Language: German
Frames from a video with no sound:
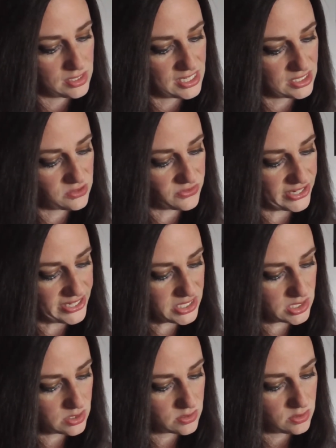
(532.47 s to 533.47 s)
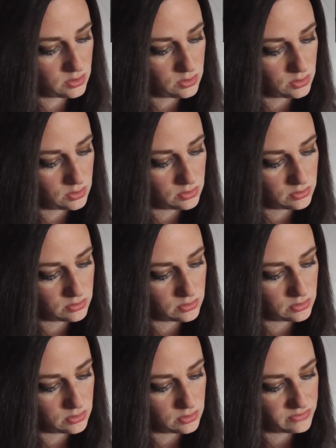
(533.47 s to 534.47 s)
etwas,
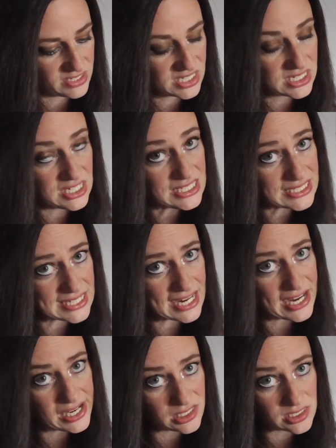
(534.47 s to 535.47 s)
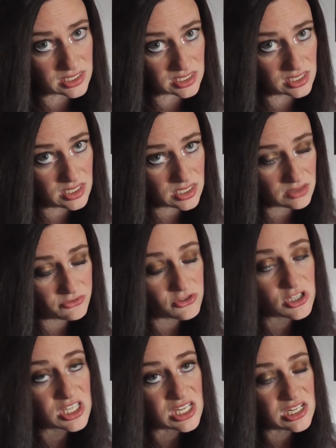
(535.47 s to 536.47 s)
was nicht geeignet ist
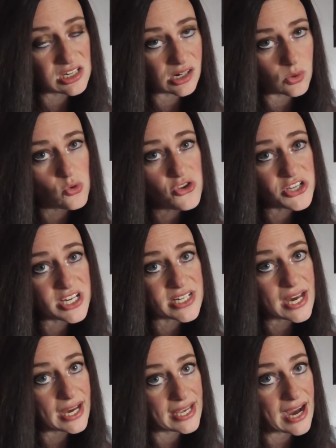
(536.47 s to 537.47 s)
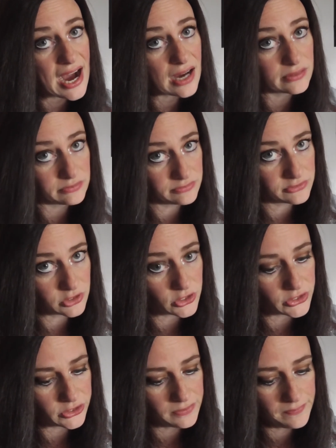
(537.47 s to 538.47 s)
für Kinder unter drei Jahren,
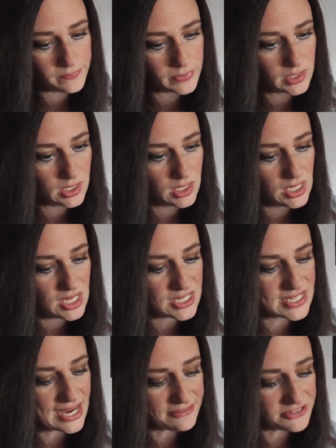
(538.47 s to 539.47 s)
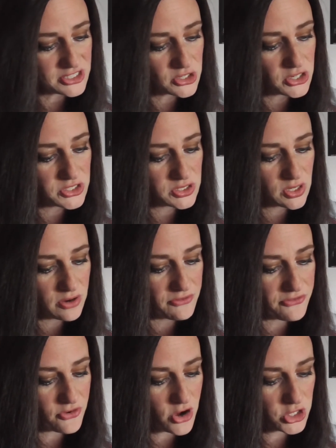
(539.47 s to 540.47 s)
Freunde, darf ich euch
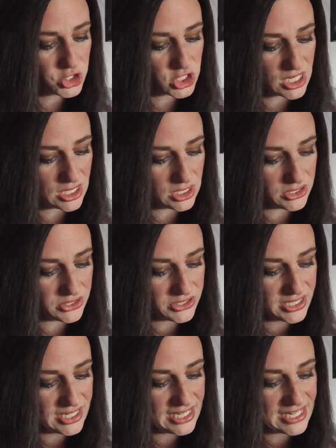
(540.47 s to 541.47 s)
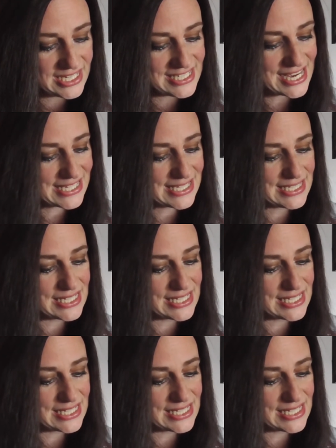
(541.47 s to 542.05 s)
vorstellen, das